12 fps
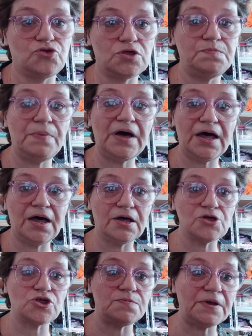j'ai
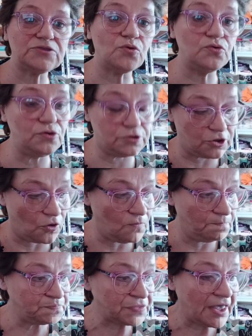pas, pas trop eu le
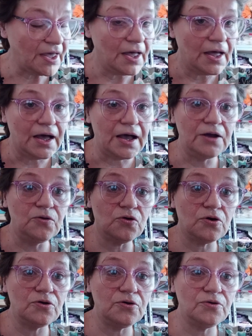temps.
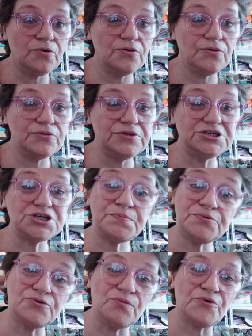Alors déjà
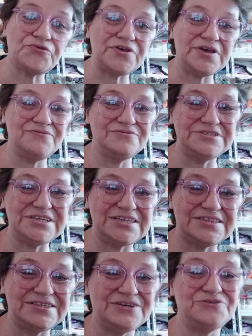pour commencer, vous
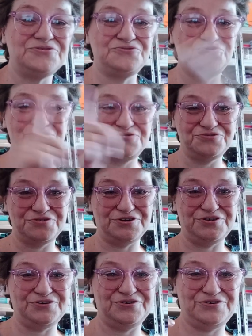êtes
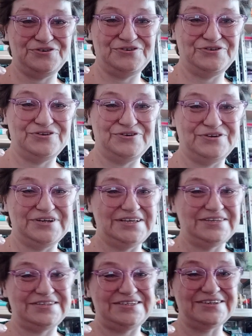toujours
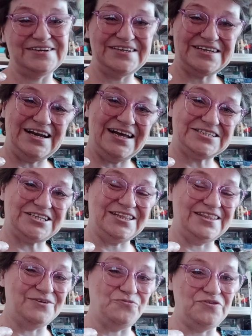sur la
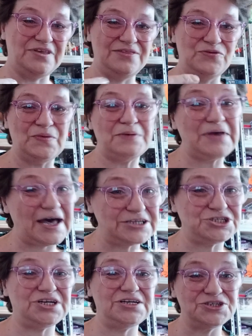chaîne Dès que vous êtes de Mamie
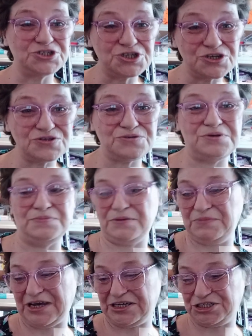Rachel. Je suis
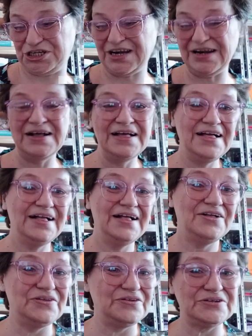Mamie Rachel.
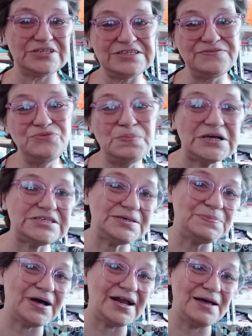Euh, si vous
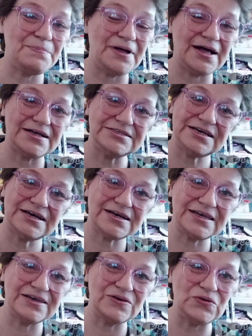passez par là par
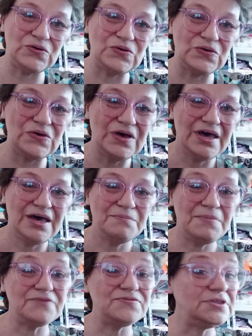hasard et que
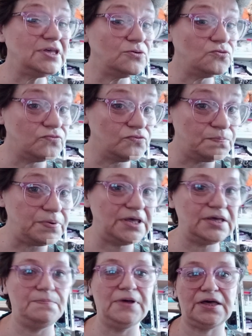ma vidéo vous
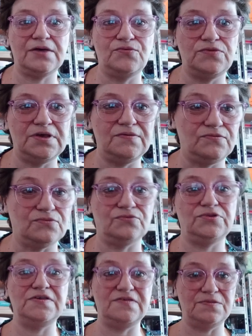plaît, ben écoutez,
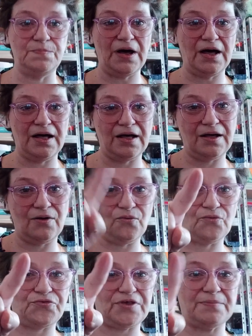on n'hésite pas,
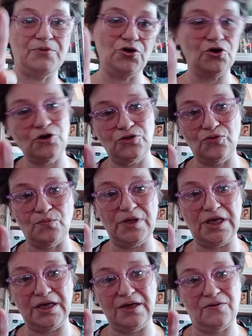on s'abonne, on
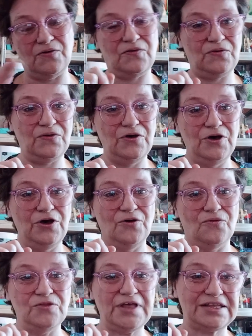euh,
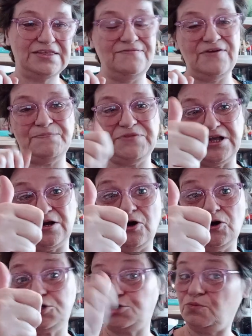on active la petite
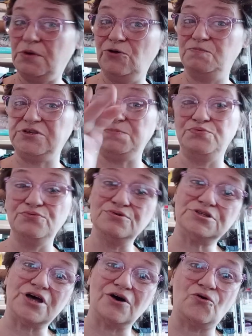cloche, on met le petit
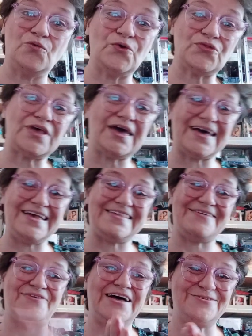pouce, un commentaire et
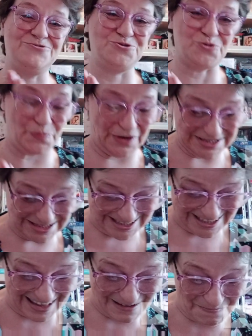ça fera toujours
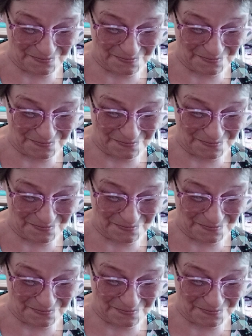plaisir.